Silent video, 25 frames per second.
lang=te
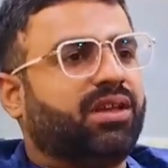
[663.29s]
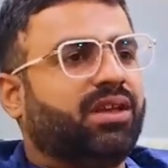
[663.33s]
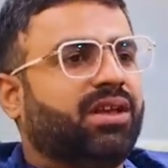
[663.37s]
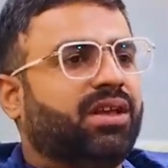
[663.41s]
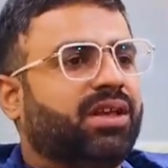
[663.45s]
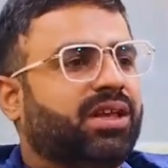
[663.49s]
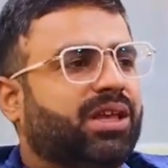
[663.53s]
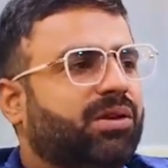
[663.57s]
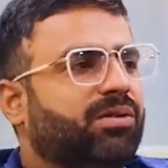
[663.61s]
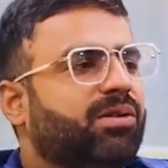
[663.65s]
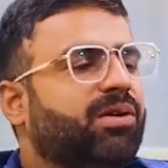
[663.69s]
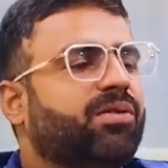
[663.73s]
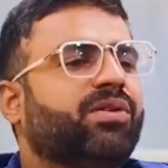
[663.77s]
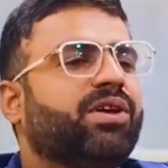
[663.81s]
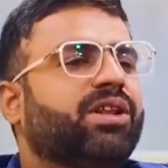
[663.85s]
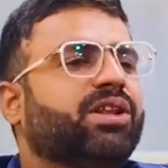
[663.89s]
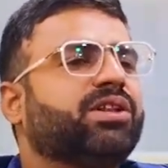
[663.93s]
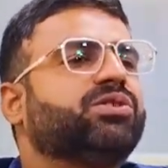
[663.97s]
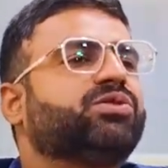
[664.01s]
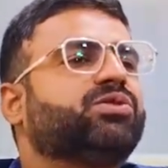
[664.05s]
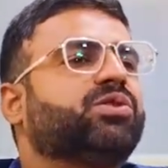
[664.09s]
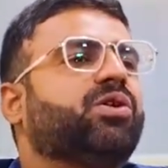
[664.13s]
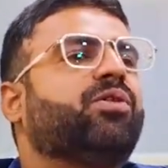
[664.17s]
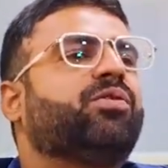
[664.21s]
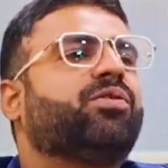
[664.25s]
ఎందుకు ఇలా
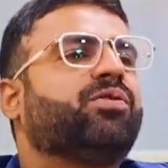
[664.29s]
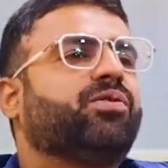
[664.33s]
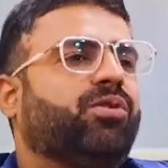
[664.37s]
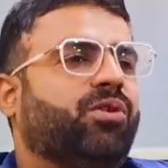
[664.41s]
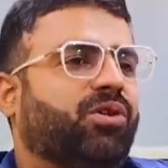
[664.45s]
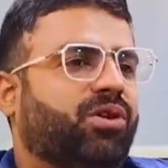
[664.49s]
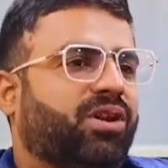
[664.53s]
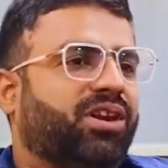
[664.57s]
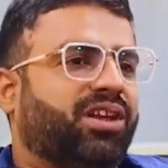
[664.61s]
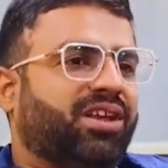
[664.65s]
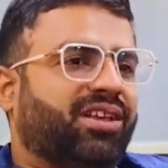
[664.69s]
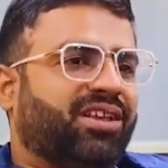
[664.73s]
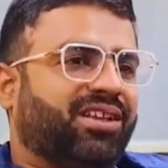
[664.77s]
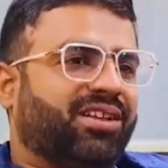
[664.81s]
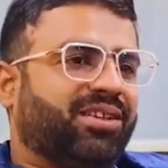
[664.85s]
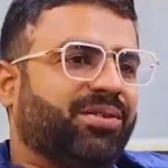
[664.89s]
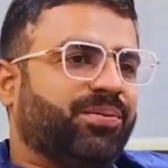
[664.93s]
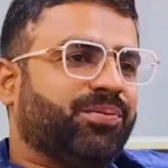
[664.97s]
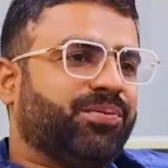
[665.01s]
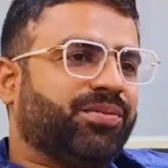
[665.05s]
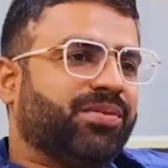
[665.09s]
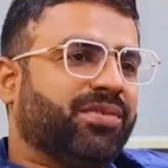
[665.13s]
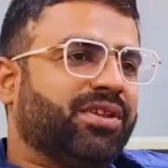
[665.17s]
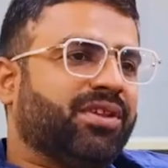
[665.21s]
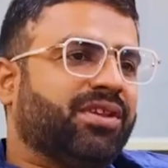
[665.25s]
అప్లై చేసావు అనే
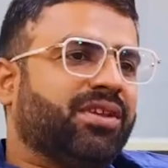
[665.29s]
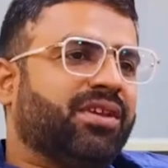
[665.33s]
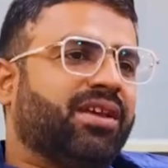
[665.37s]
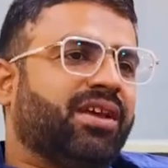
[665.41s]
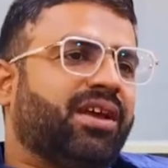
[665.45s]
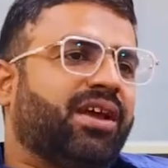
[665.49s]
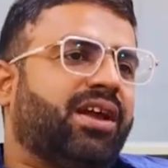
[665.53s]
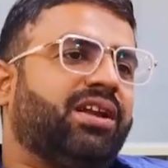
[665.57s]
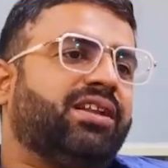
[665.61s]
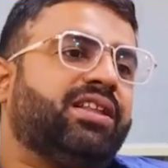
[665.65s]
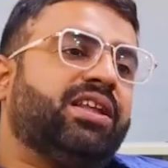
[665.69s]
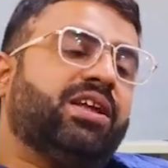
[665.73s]
విషయాన్ని మేము